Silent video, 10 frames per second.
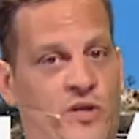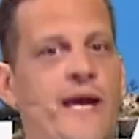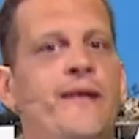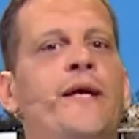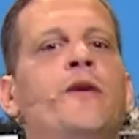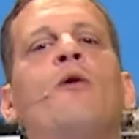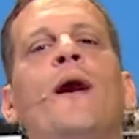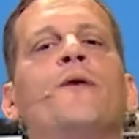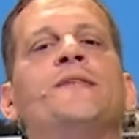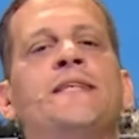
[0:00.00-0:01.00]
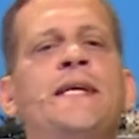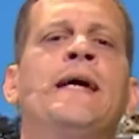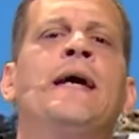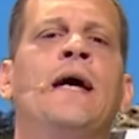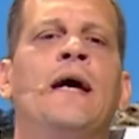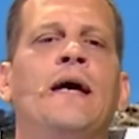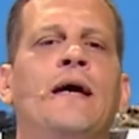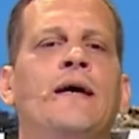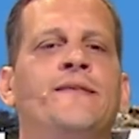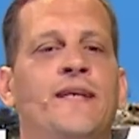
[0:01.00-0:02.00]
Yannick Noah aussi,
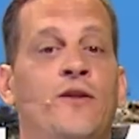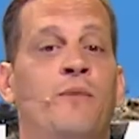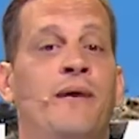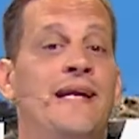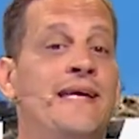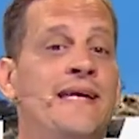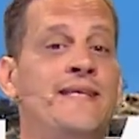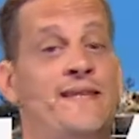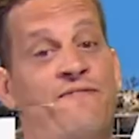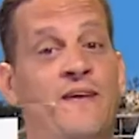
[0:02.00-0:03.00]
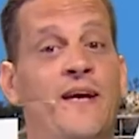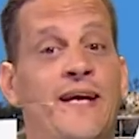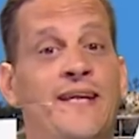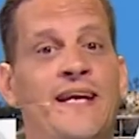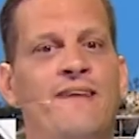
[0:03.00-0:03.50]
euh, c'est emballé, c'est fait, regardez